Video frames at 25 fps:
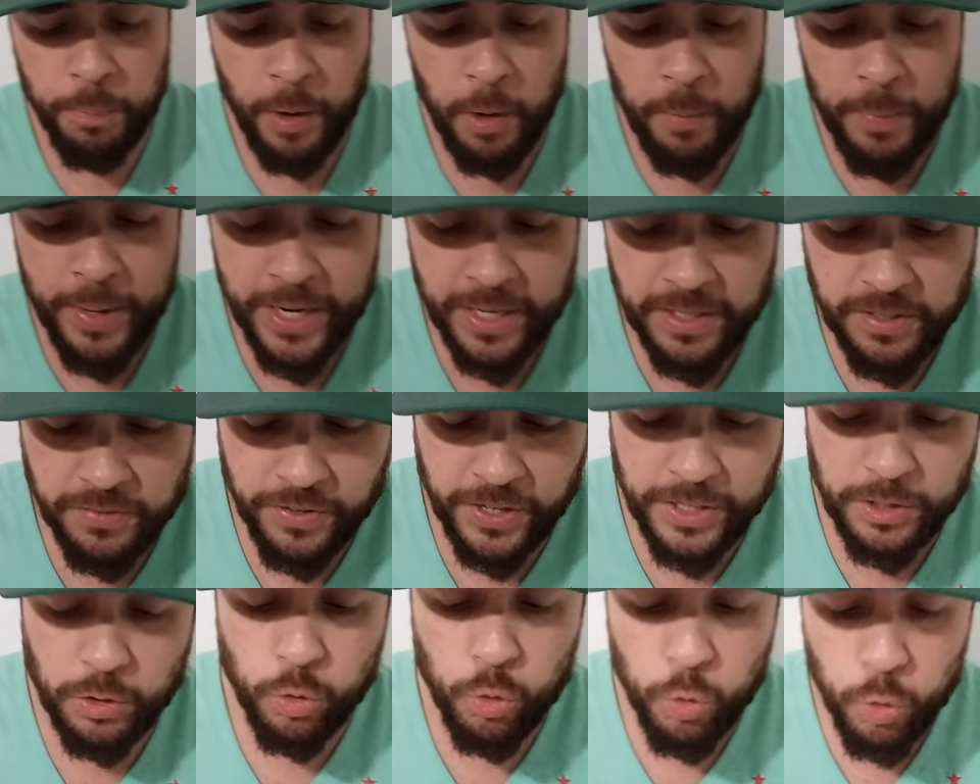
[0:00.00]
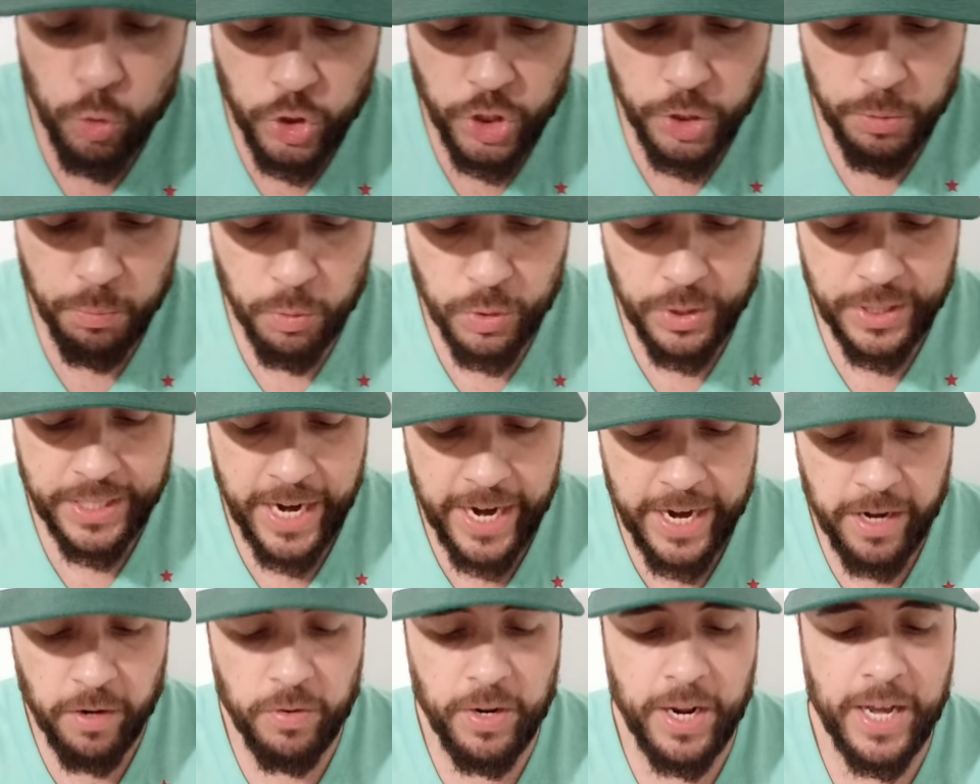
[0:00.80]
o Palmeiras faz o último
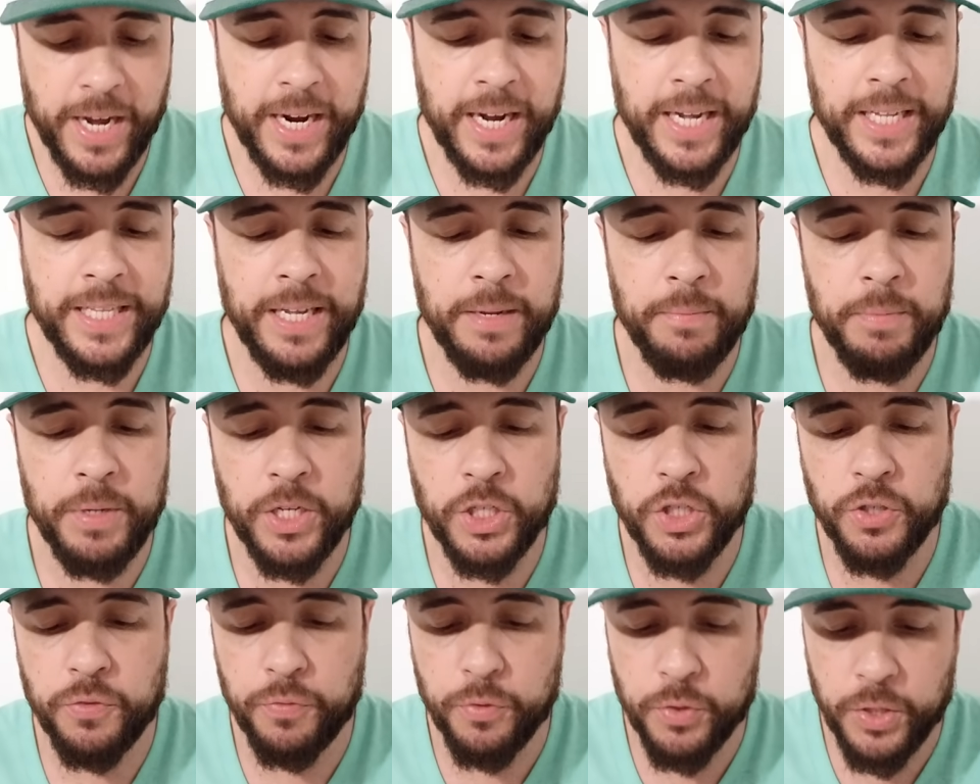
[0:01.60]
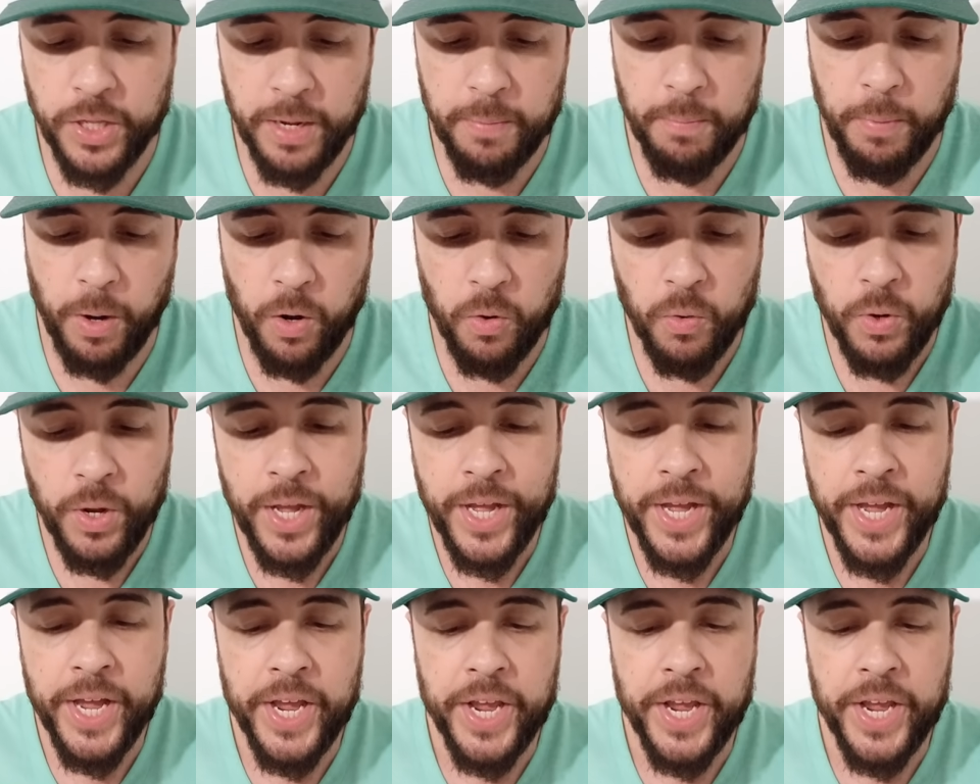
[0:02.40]
treino na academia de futebol